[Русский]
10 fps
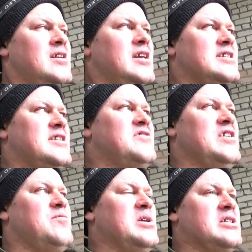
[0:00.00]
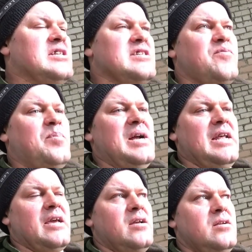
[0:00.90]
Если все метки
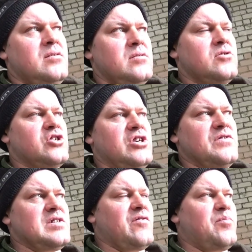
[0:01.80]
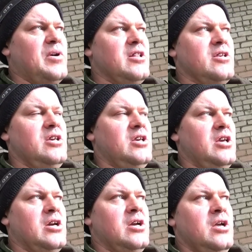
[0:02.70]
совпали, штифт совпал
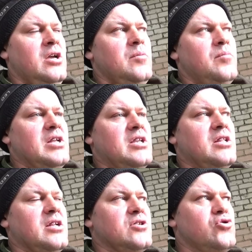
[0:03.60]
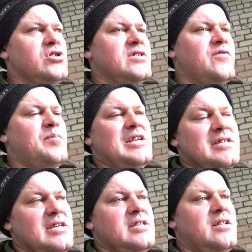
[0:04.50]
и метки на насосе совпали,
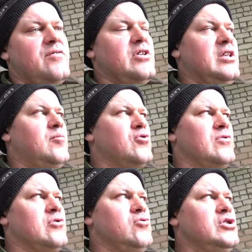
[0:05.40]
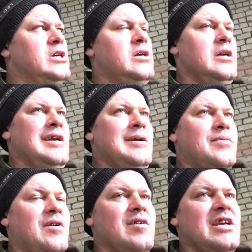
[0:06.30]
значит, это верхняя мертвая точка.
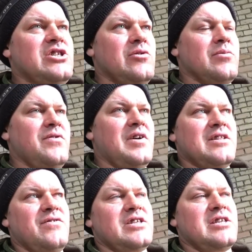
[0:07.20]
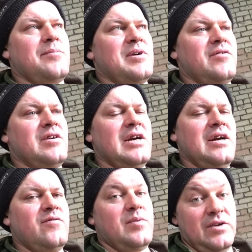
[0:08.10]
Проворачиваем два отверстия
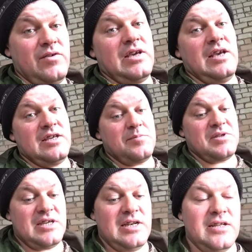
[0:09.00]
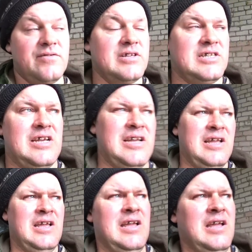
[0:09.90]
маховика, в маховике есть специальное отверстие,
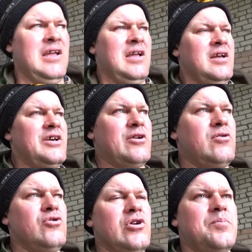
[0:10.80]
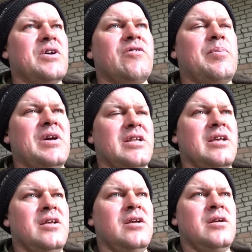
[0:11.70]
регулируем первый, пятый.